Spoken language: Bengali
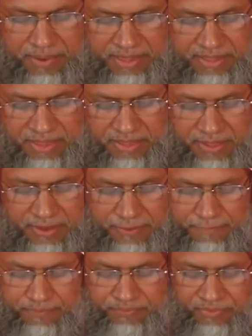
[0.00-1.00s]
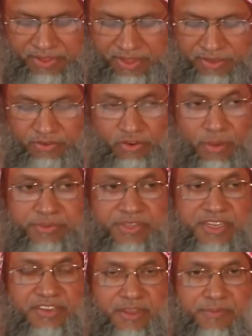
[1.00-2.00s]
বান্দাদের
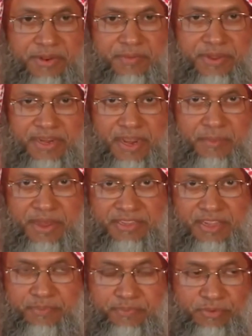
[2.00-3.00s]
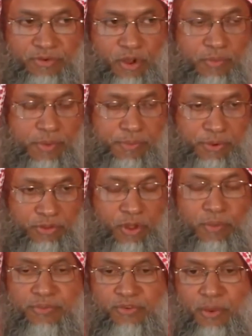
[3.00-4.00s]
সবচেয়ে হিসাব নিবেন নামাজের
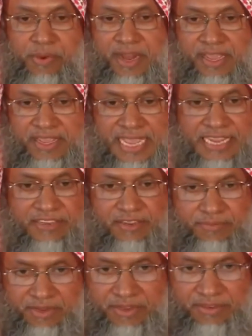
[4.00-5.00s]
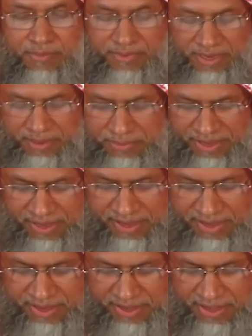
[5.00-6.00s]
সর্বপ্রথম সবার আগে হিসাবটা নেবেন
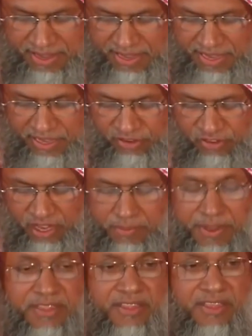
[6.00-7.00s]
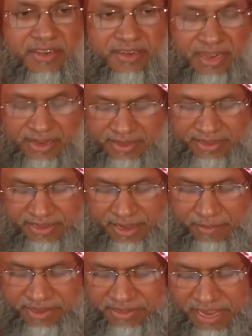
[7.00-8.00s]
যেই ব্যক্তির
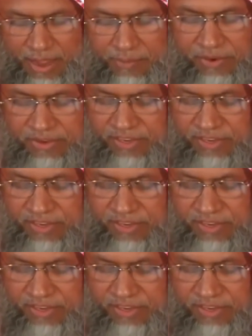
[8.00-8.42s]
নামাজের আমল